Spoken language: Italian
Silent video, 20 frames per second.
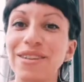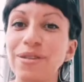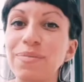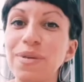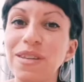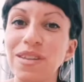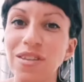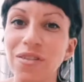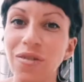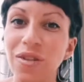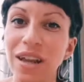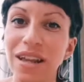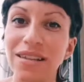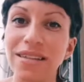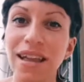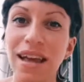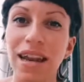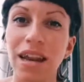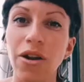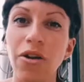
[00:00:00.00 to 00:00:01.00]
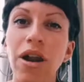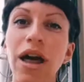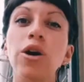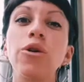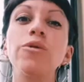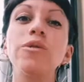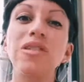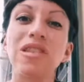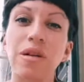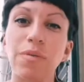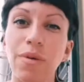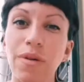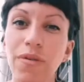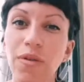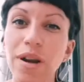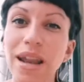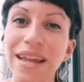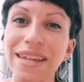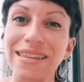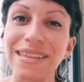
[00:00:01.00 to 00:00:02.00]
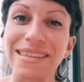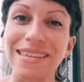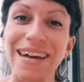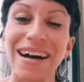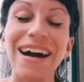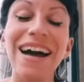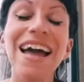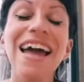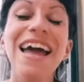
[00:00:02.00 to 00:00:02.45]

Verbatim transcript: spesso e volentieri no, la consapevolezza